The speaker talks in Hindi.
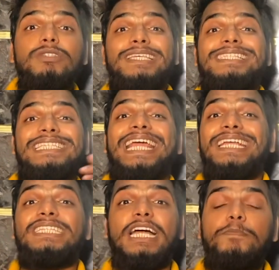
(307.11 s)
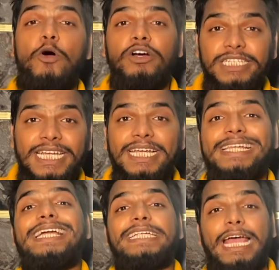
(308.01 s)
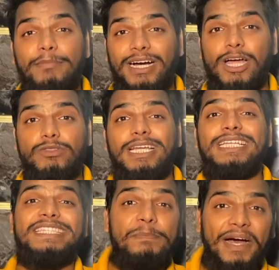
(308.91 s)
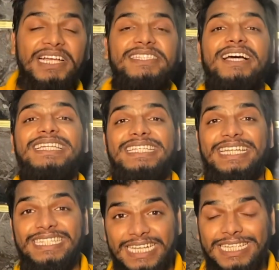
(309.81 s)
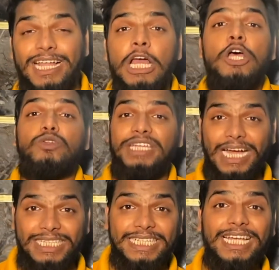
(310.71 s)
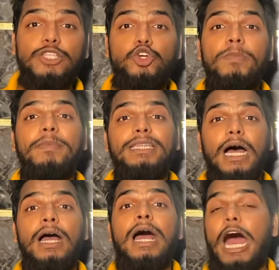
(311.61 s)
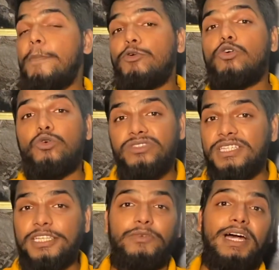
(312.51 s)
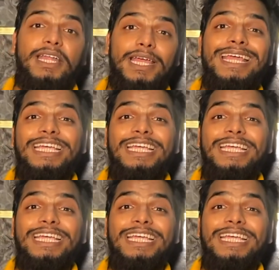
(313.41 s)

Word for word: उस स्टेज तक पहुंचने के लिए एक टाइम लगाया होता है किसी ने पांच साल किसी ने दस साल तो याद रखिएगा जो भी बंदा आपको कोर्सेज करवा रहा है